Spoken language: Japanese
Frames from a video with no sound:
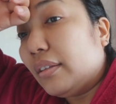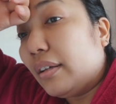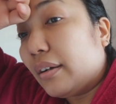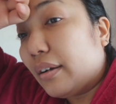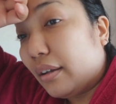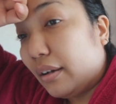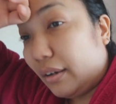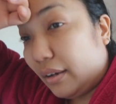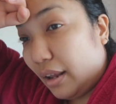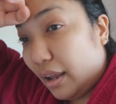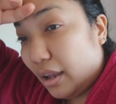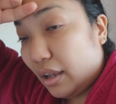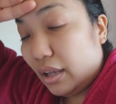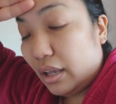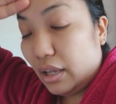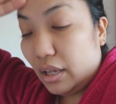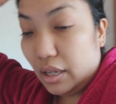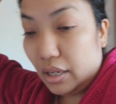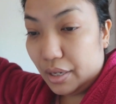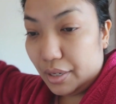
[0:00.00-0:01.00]
だからね、
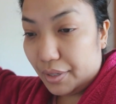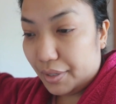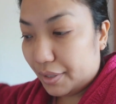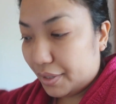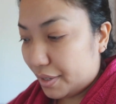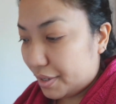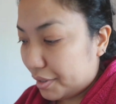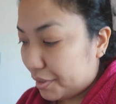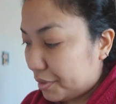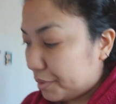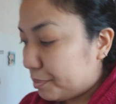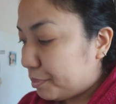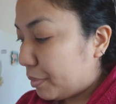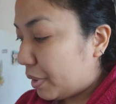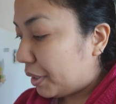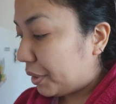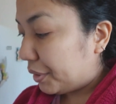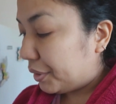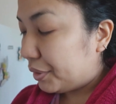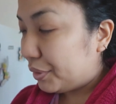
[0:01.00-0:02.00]
あ
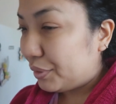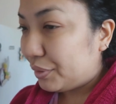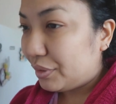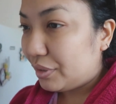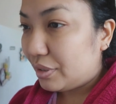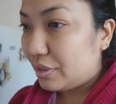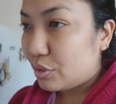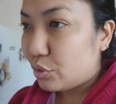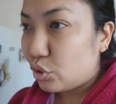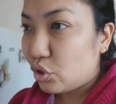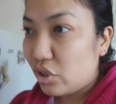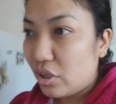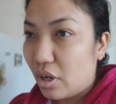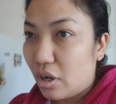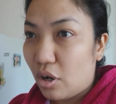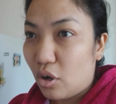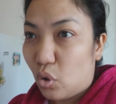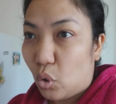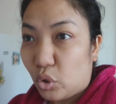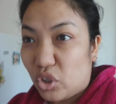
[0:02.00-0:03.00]
そした
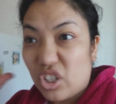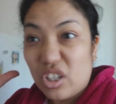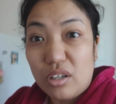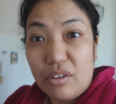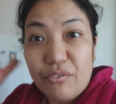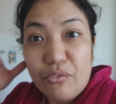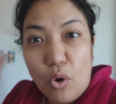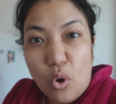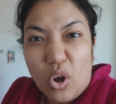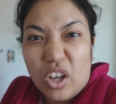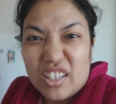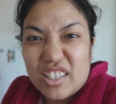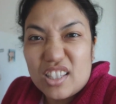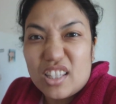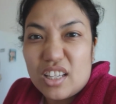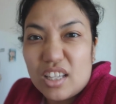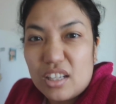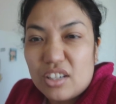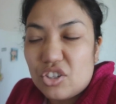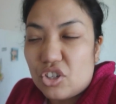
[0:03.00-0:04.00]
らこっちに
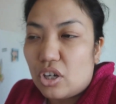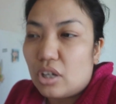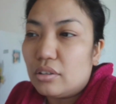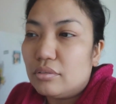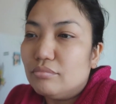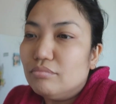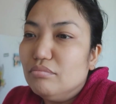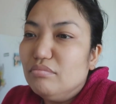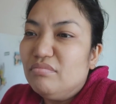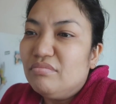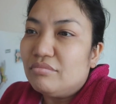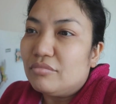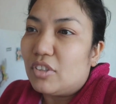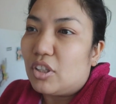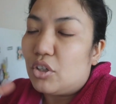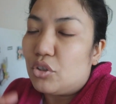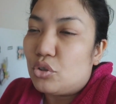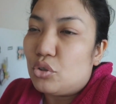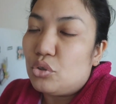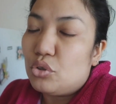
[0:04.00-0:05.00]
フォーカスできるじゃん
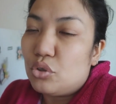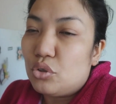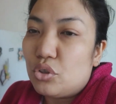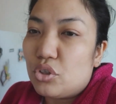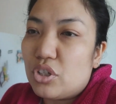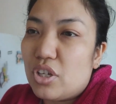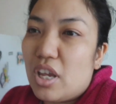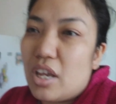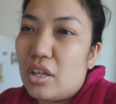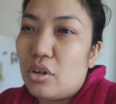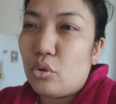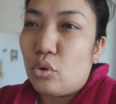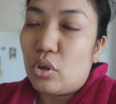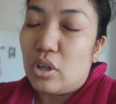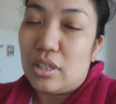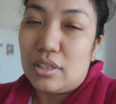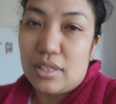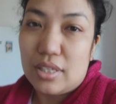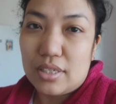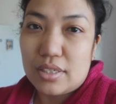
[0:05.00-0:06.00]
なんか集中していろい
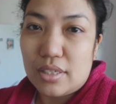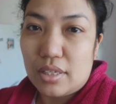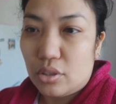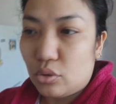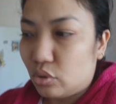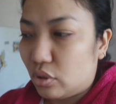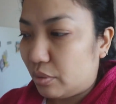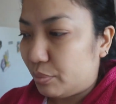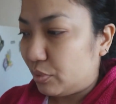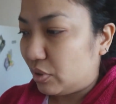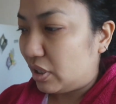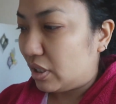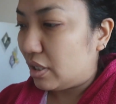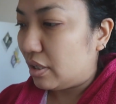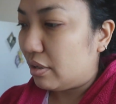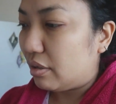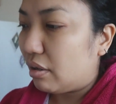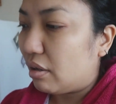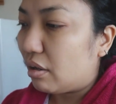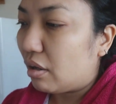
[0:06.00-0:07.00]
ろ片したりとかもで
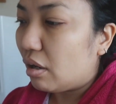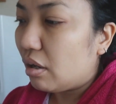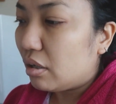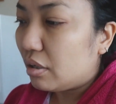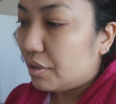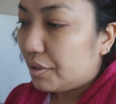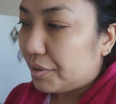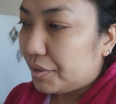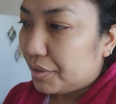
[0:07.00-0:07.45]
きるか